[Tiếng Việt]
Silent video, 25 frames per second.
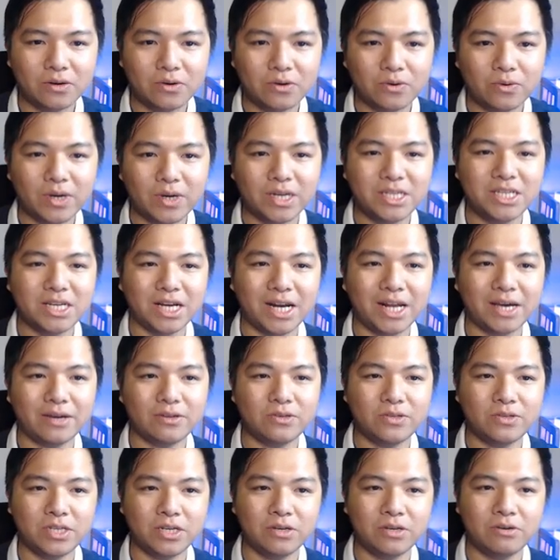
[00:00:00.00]
Quay trở lại
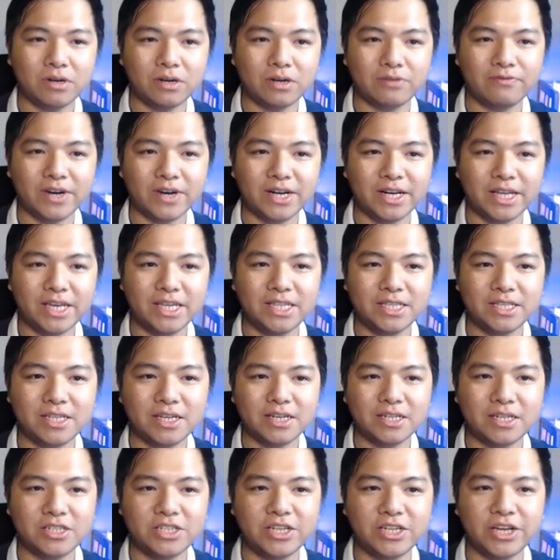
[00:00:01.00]
chút xíu ở phần in
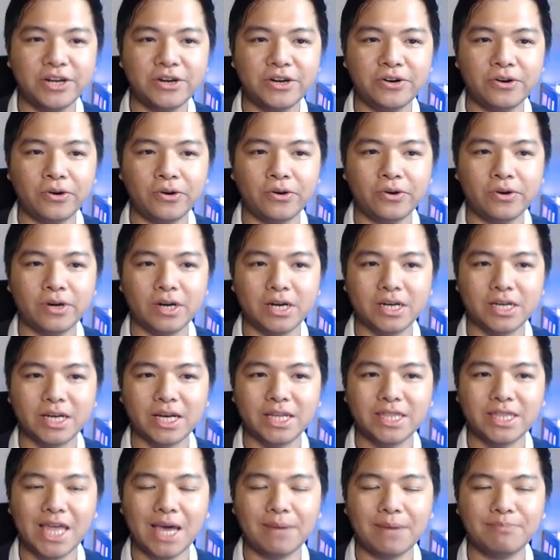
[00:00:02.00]
general, ở
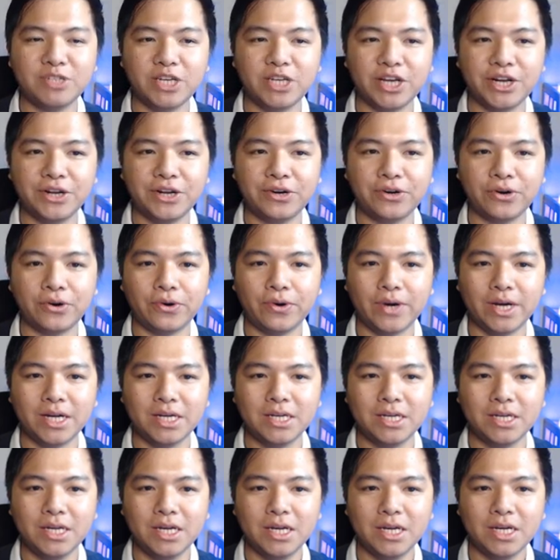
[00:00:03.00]
cái tab general ha,
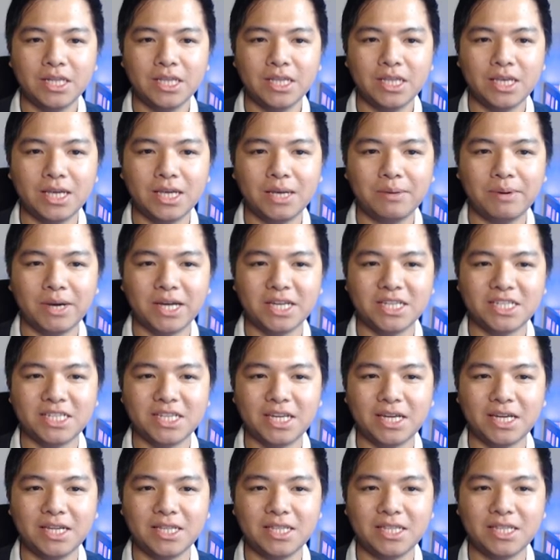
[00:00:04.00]
thì các bạn
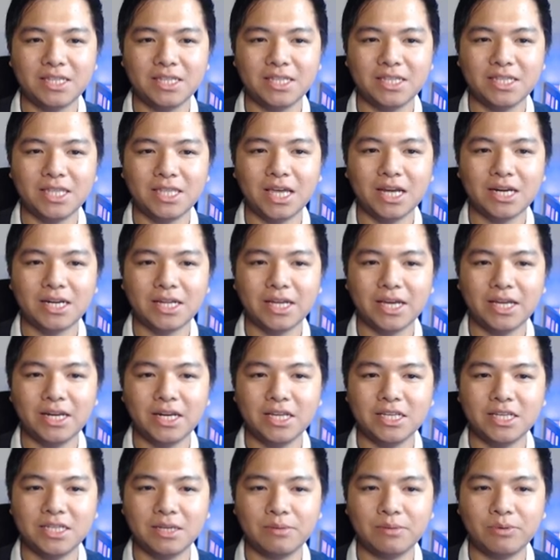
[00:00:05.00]
sẽ tắt cái
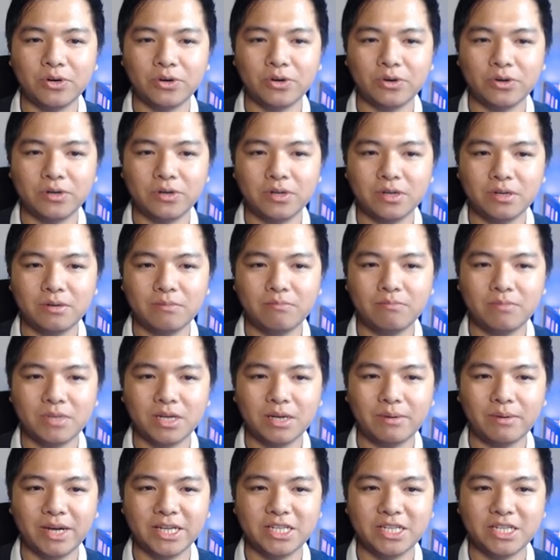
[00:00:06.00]
disable,
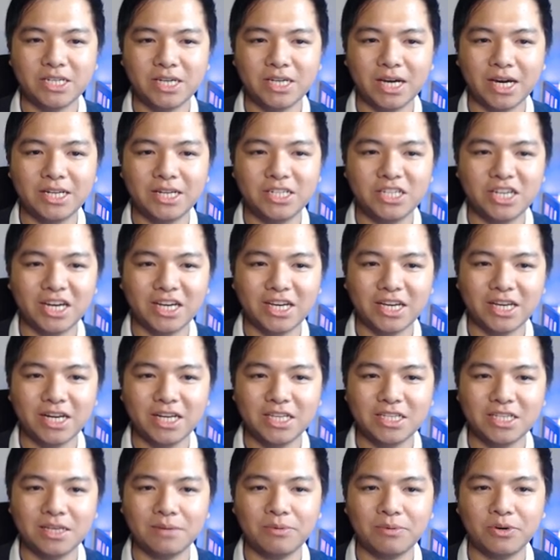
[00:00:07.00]
các bạn sẽ uncheck cái
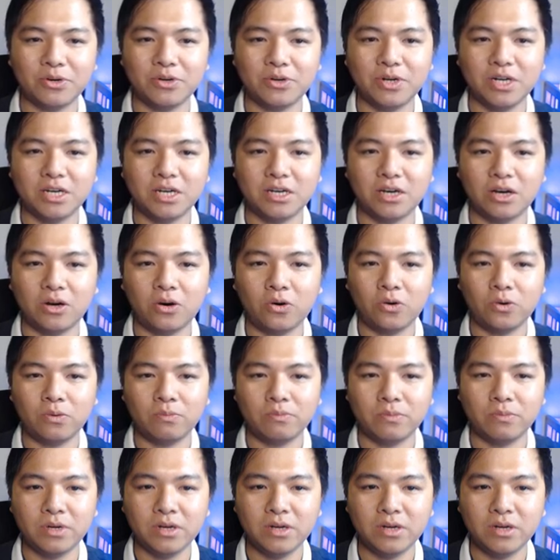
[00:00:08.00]
disable the home,